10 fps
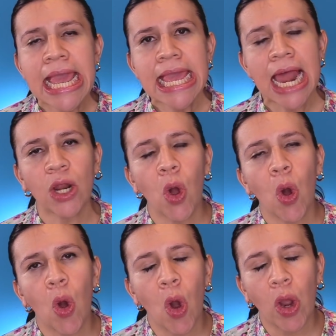Y
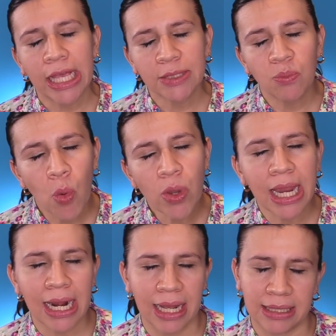algo que es muy
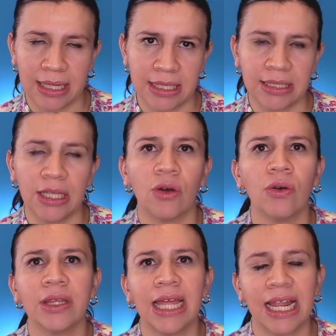
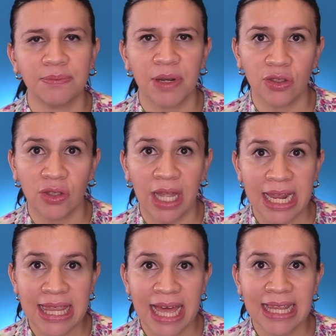característico de las
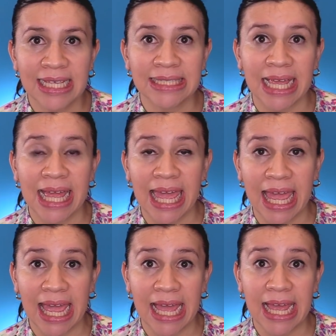personalidades
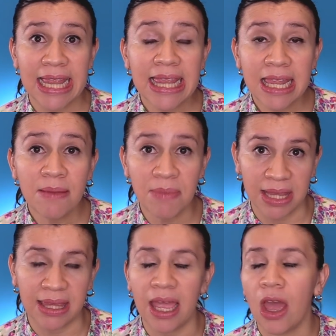eh,
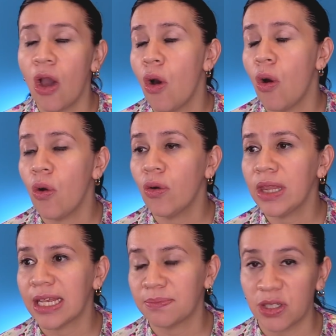límite o
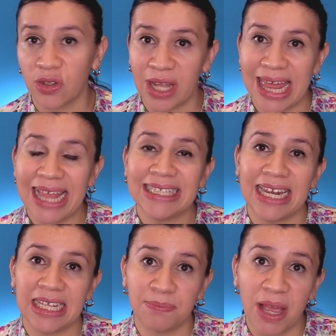de las personalidades
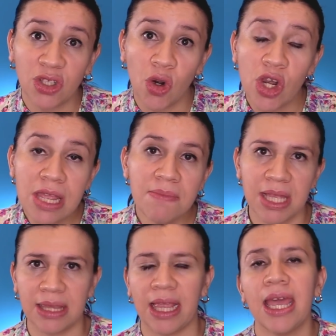del espectro
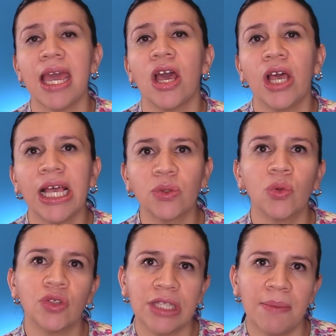límite es
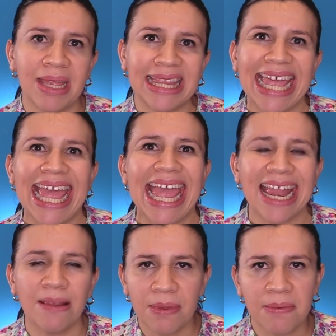justamente
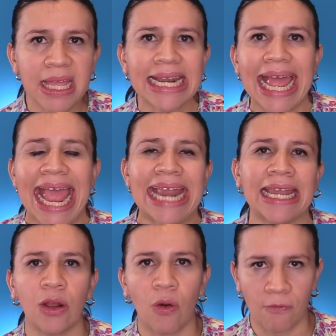el vivir en
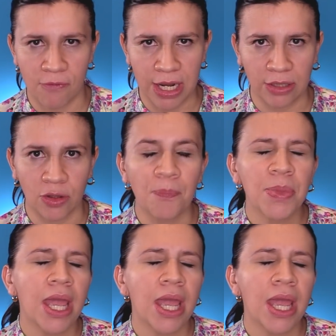el conflicto,